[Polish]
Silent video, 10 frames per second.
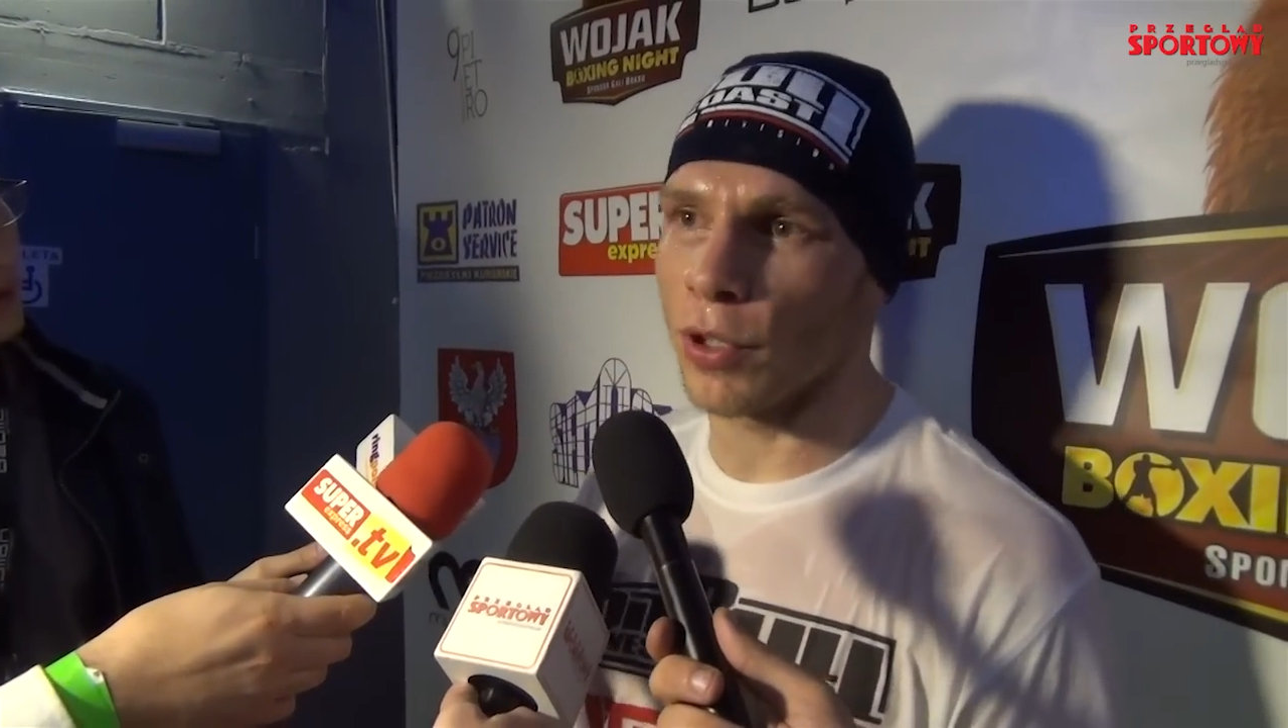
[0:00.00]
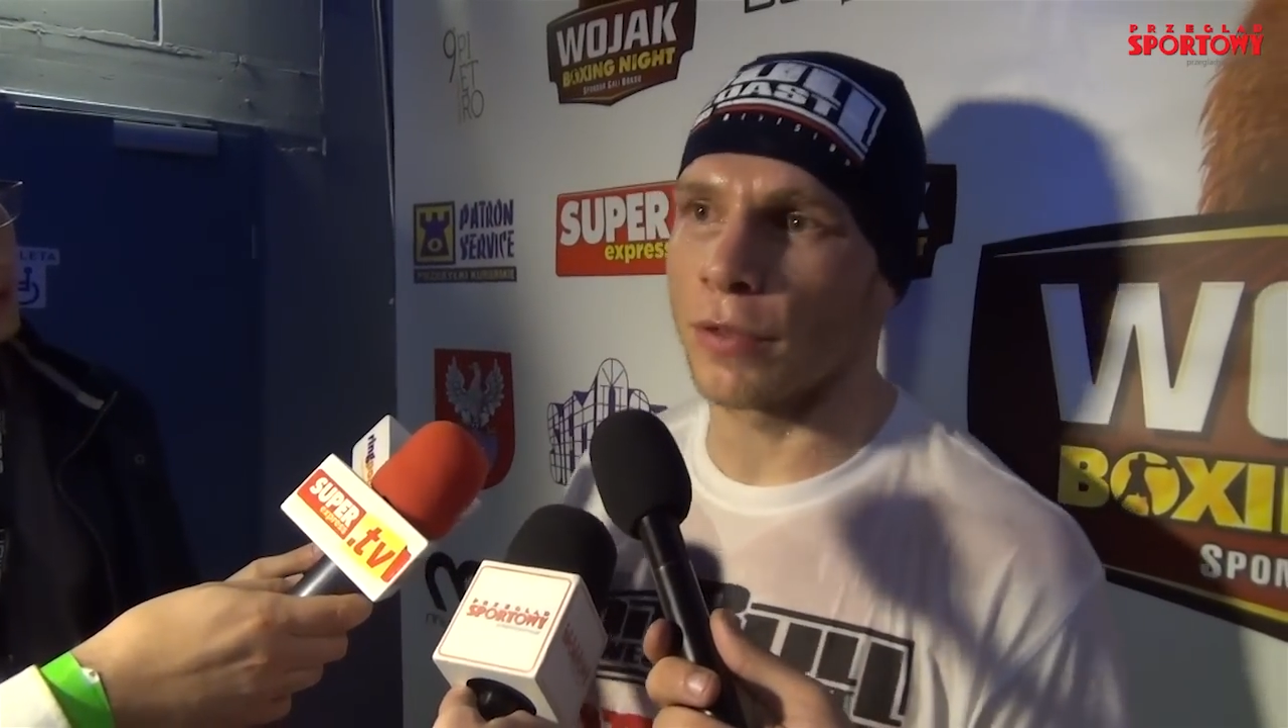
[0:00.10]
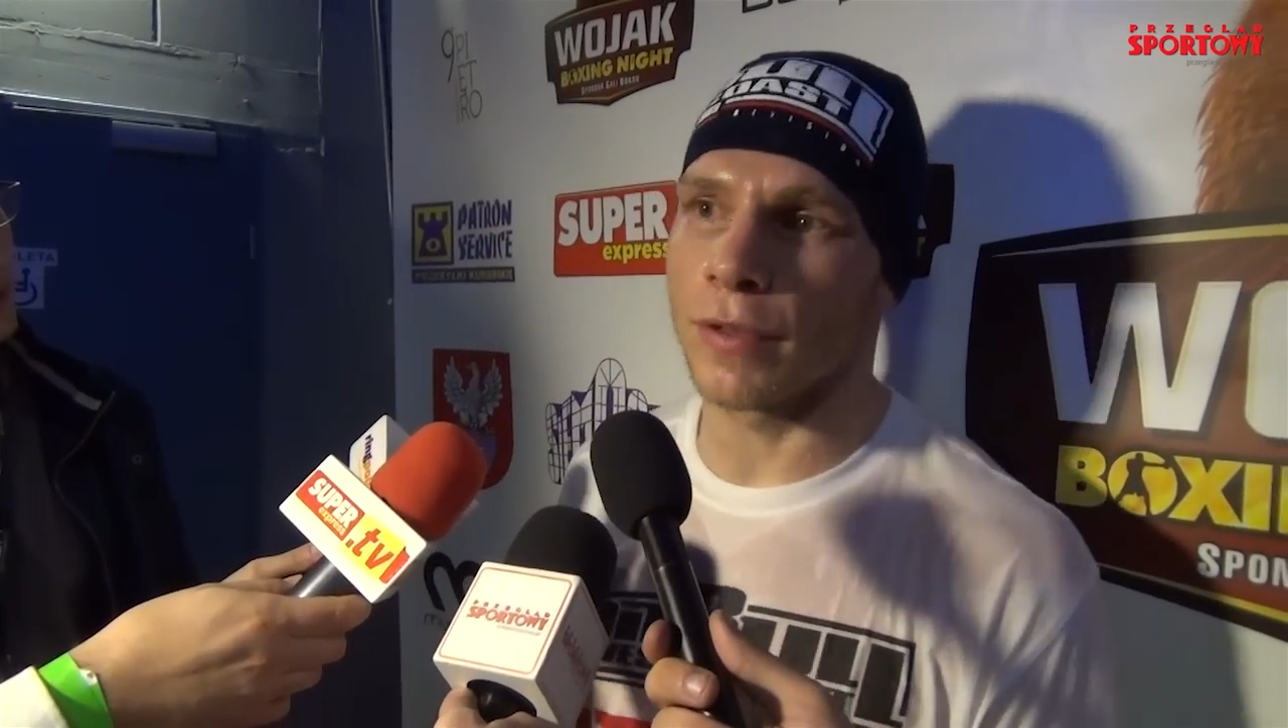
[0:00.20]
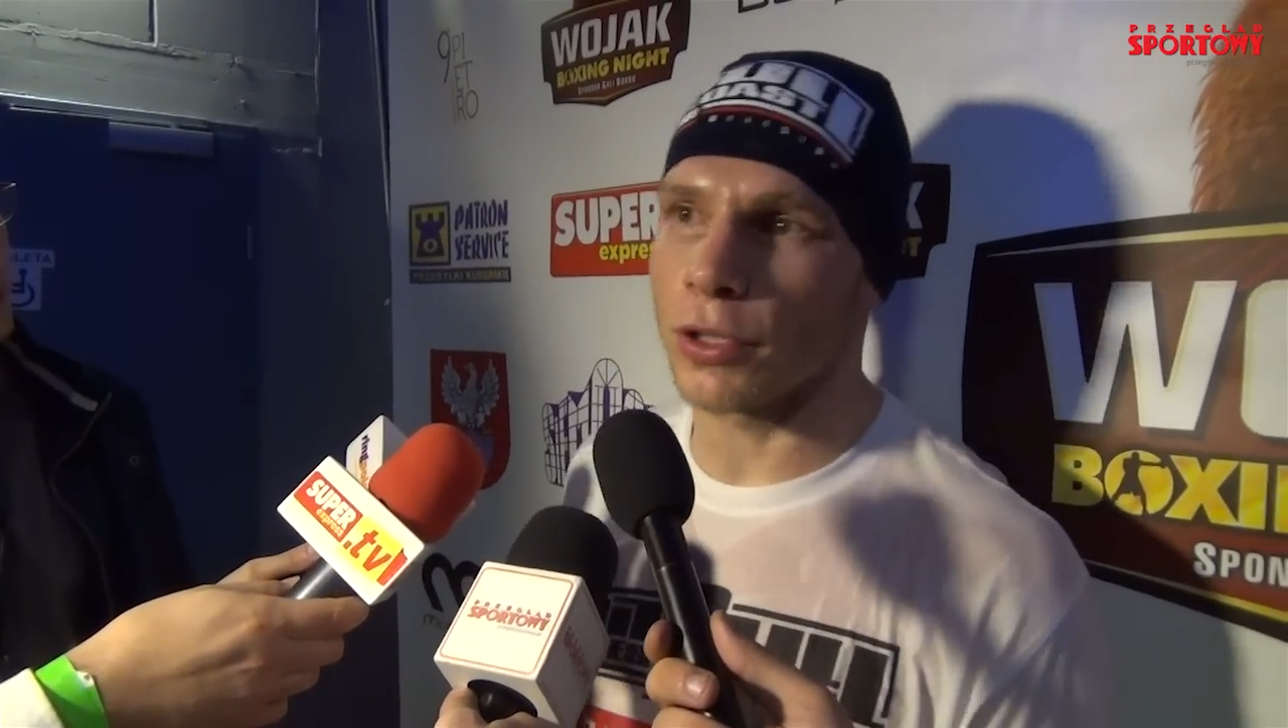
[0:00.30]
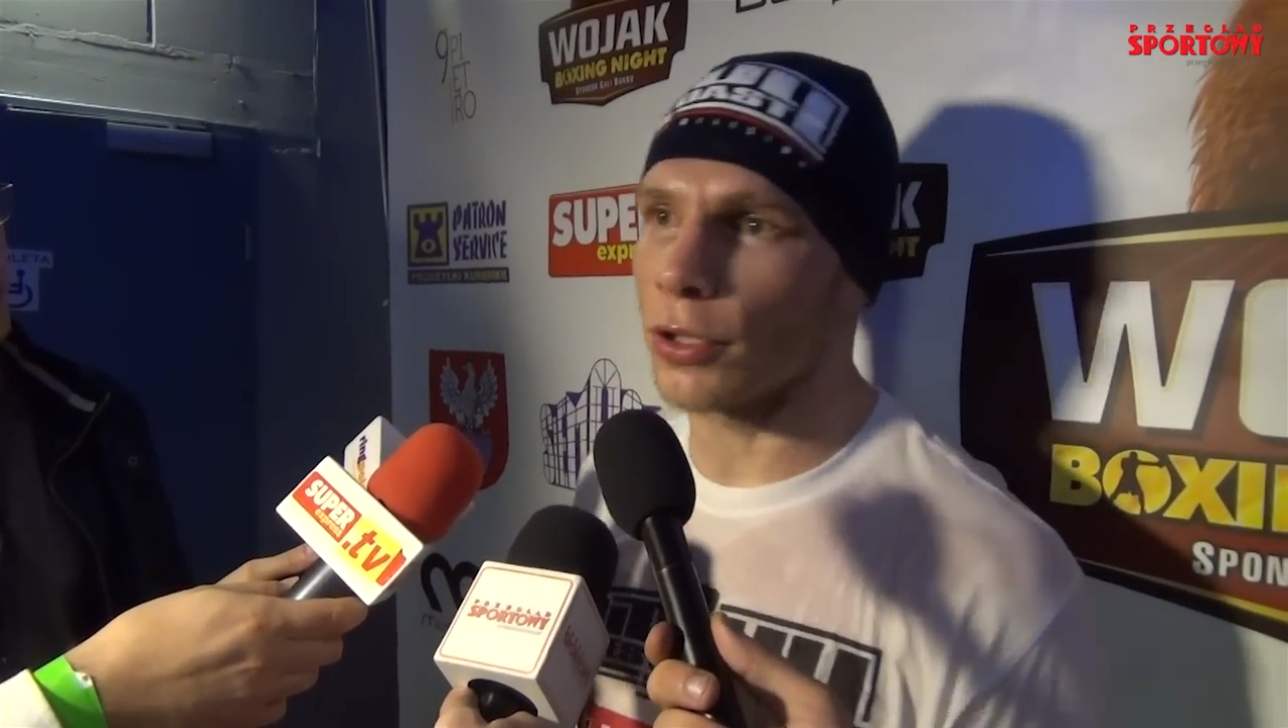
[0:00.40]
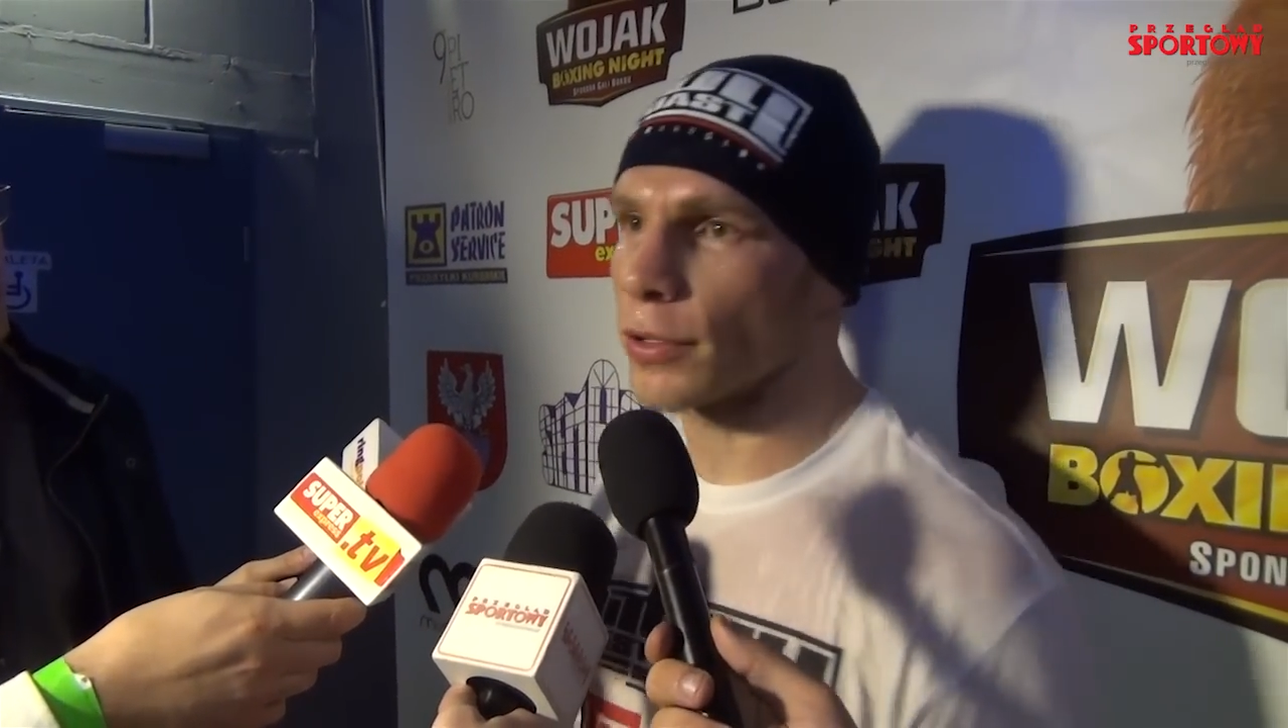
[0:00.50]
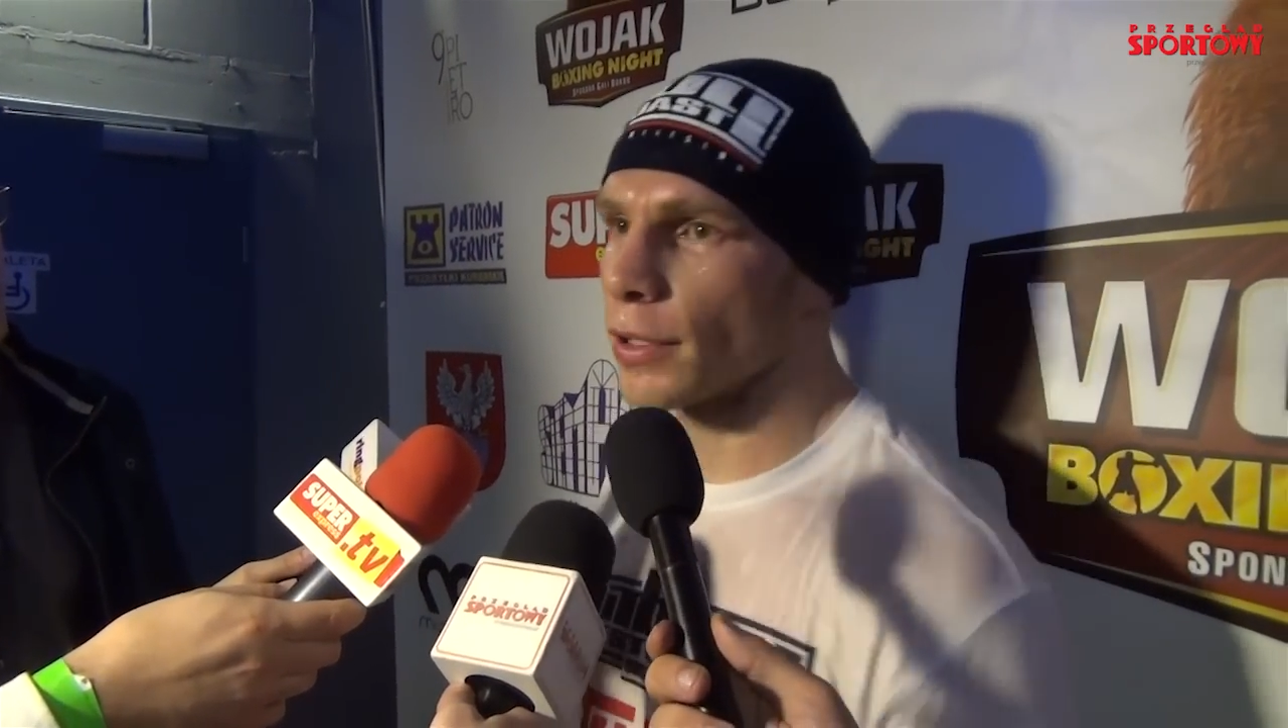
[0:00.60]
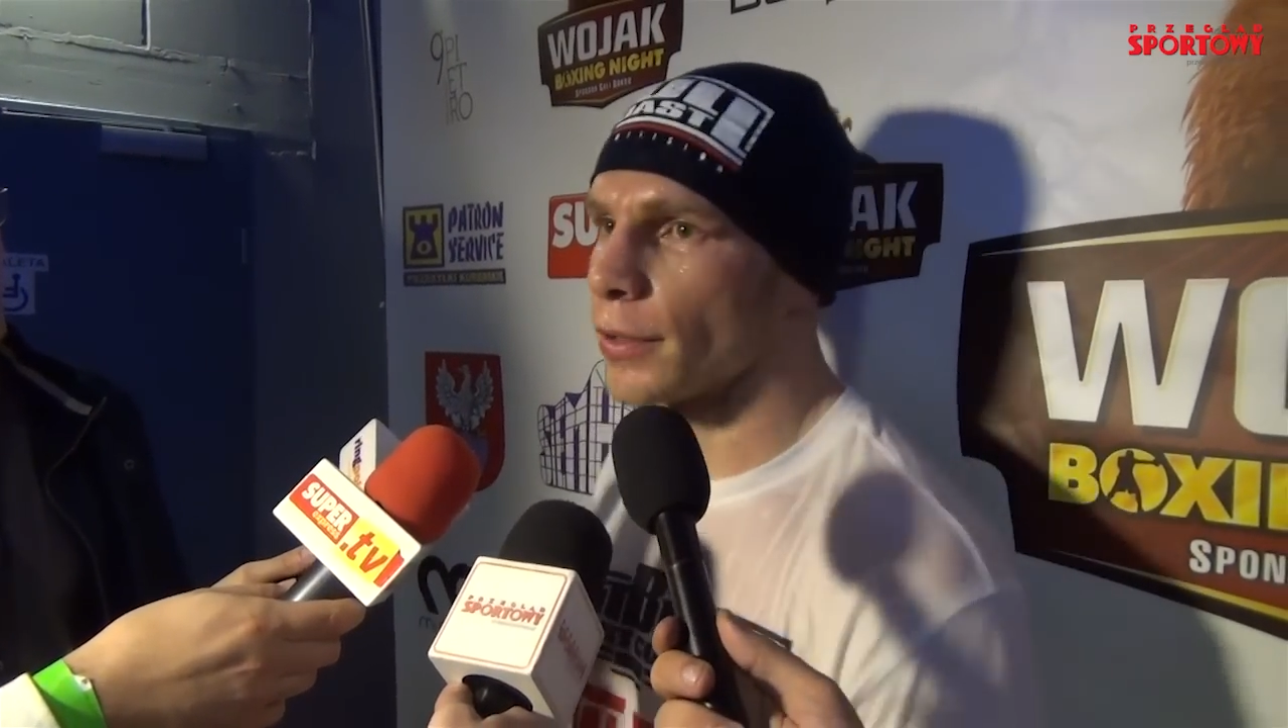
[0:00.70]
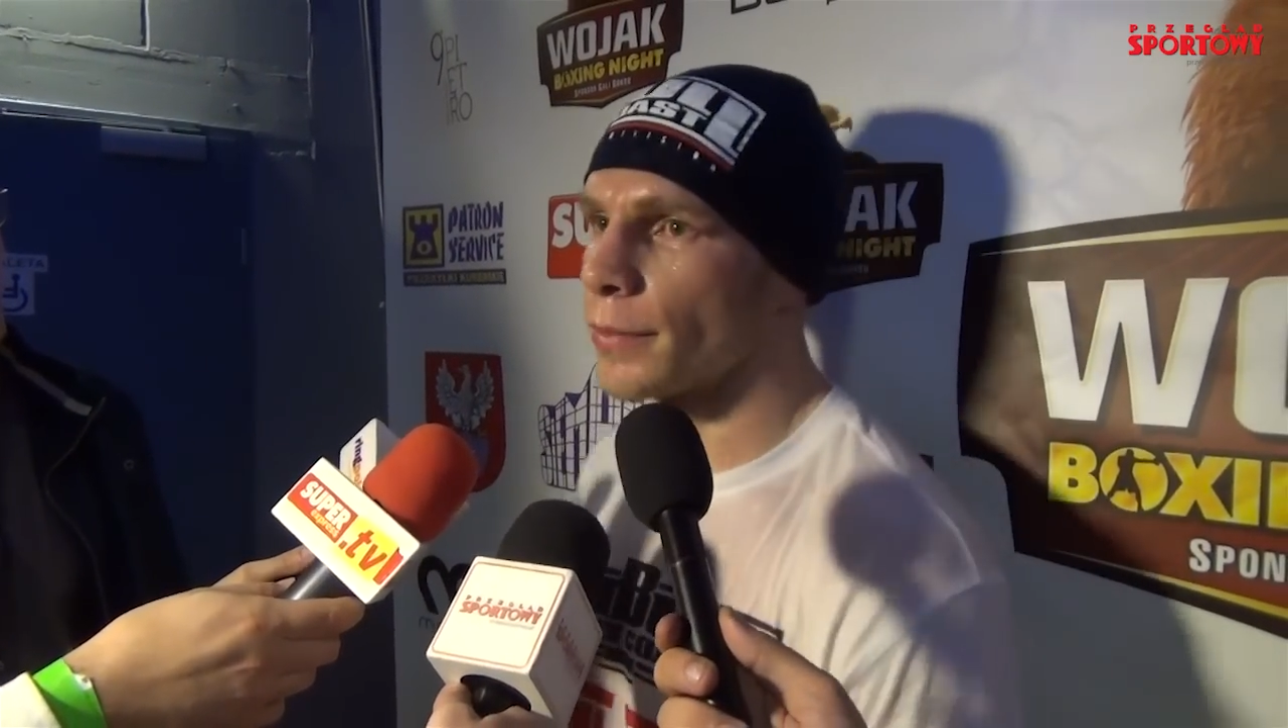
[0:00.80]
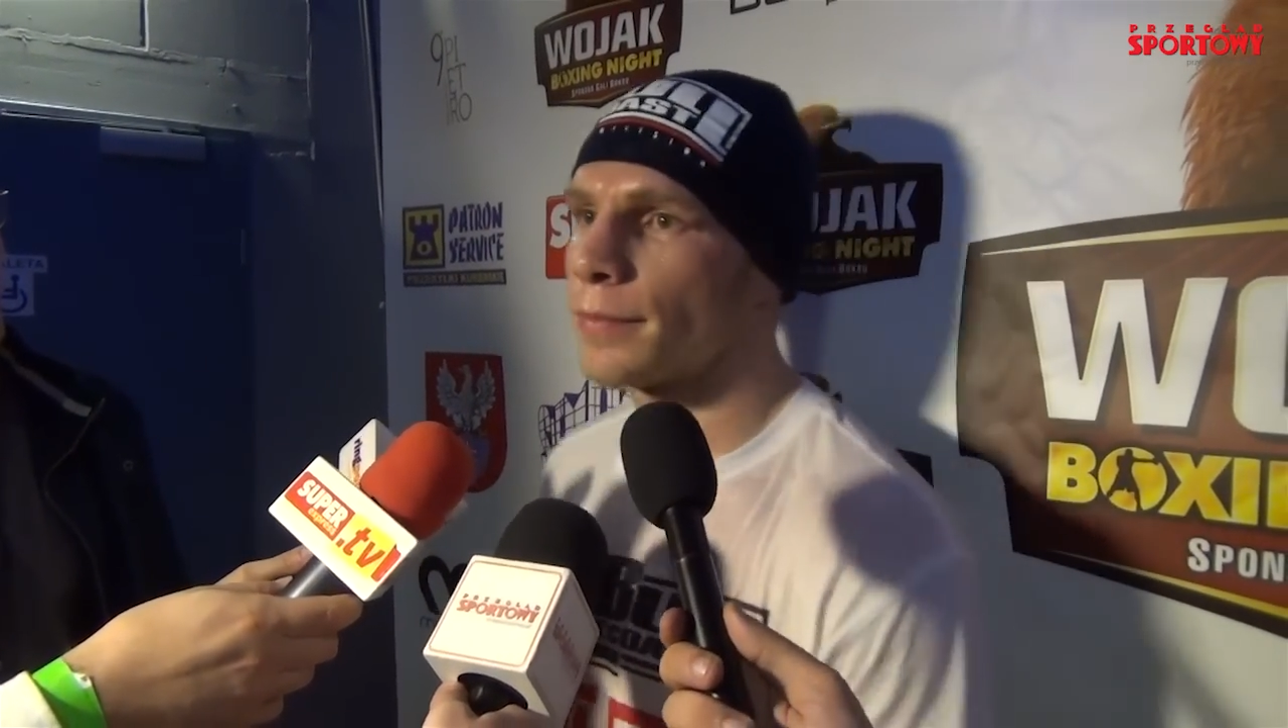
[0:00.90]
moje 2000.
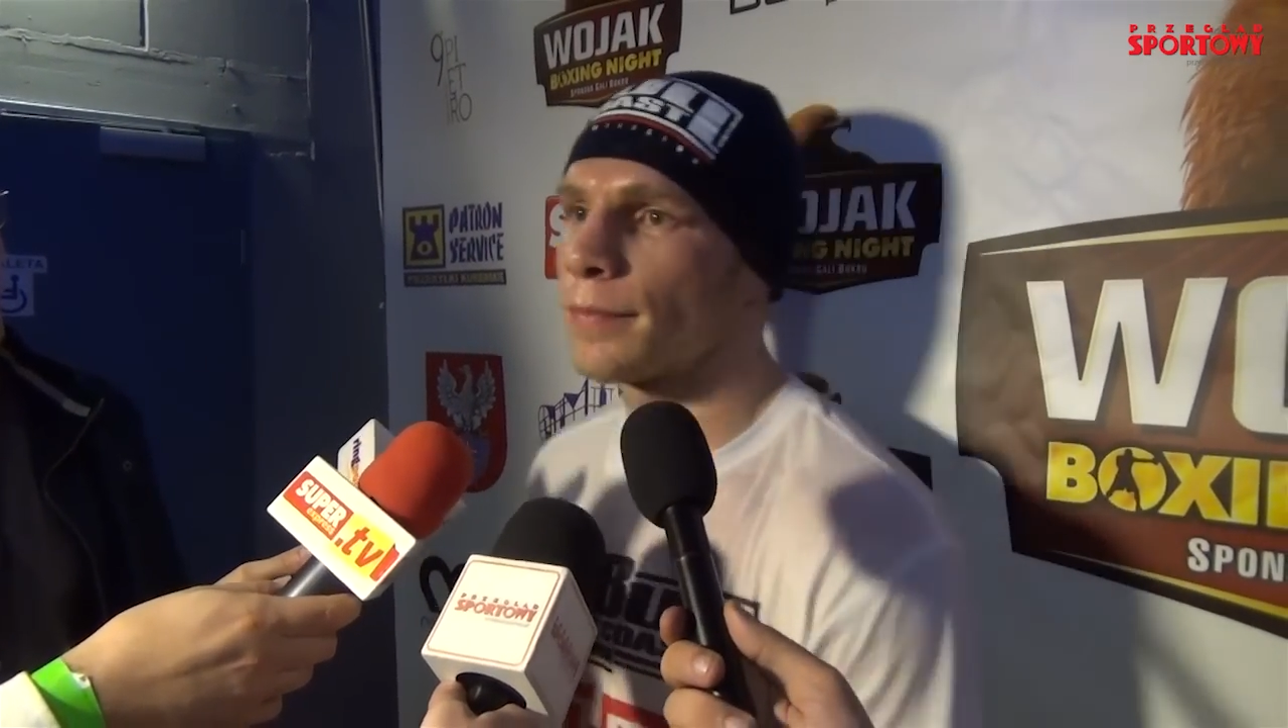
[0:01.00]
tysiące